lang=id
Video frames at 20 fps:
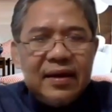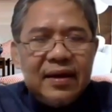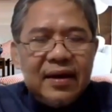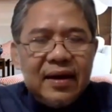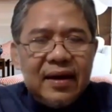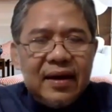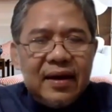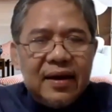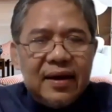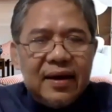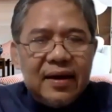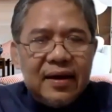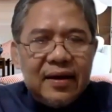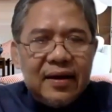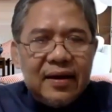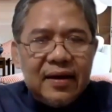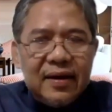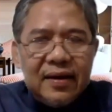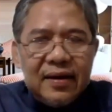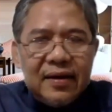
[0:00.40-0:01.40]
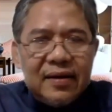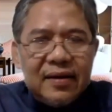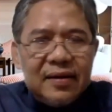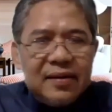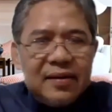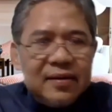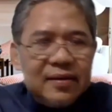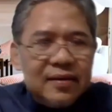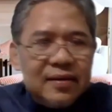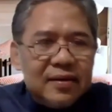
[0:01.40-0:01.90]
Uh,
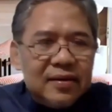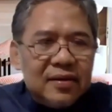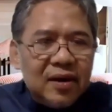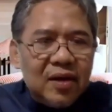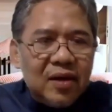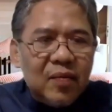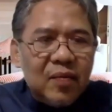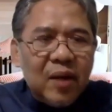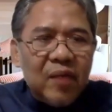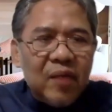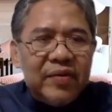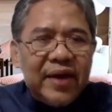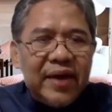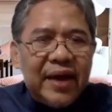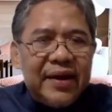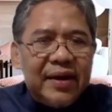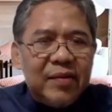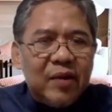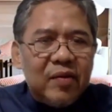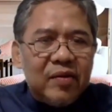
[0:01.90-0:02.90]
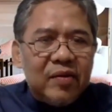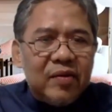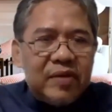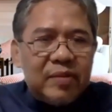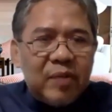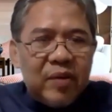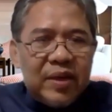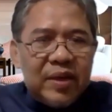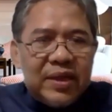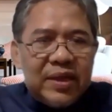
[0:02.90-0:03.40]
Mbak Bibi ada Mbak Bibi?
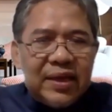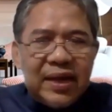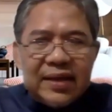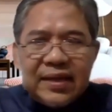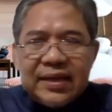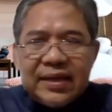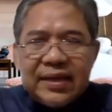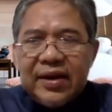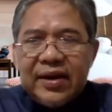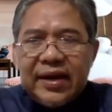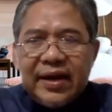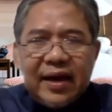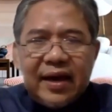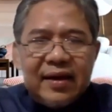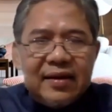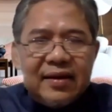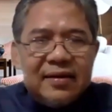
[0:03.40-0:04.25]
Ini kelihatannya ada ya?